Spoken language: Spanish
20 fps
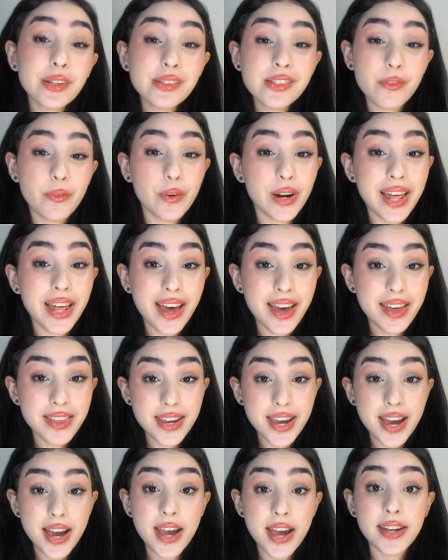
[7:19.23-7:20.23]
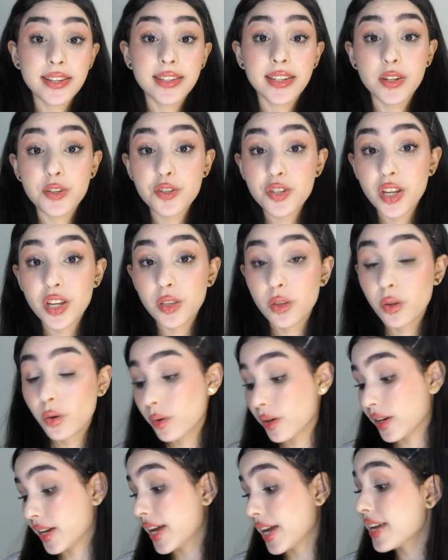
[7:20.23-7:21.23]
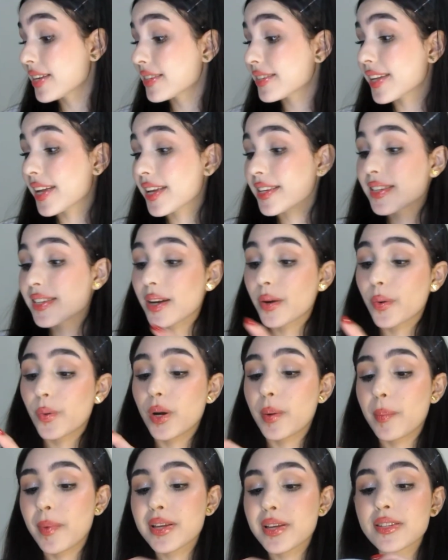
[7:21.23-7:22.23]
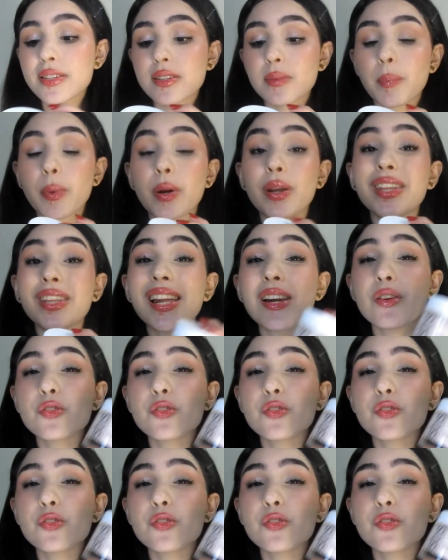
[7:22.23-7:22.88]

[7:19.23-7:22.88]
si fuera de día estaría usando esta Sakura más, pero esta la